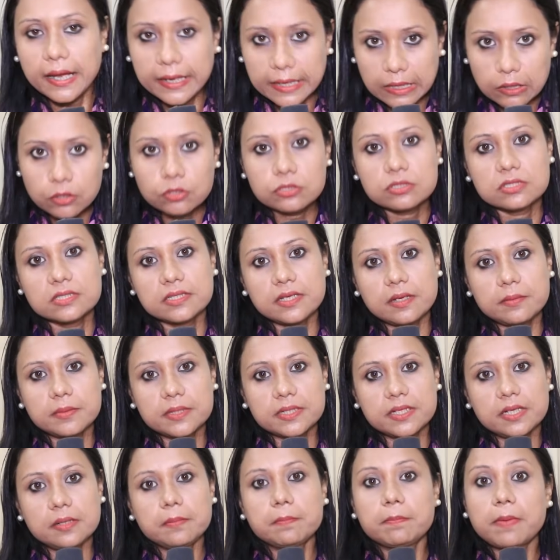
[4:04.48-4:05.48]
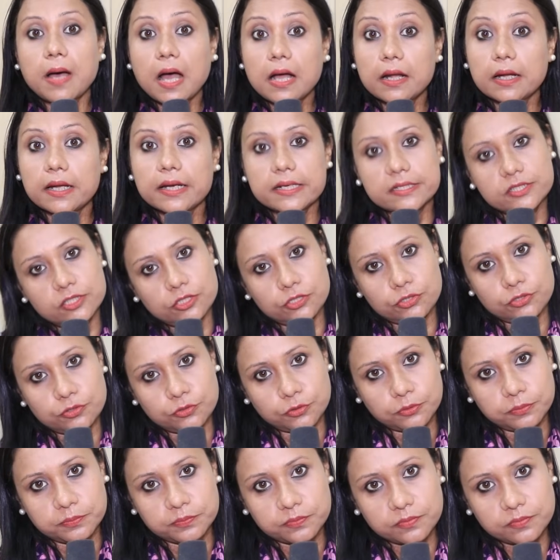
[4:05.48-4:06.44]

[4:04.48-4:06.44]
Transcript: এটা হচ্ছে আমাদের বাংলার চিত্র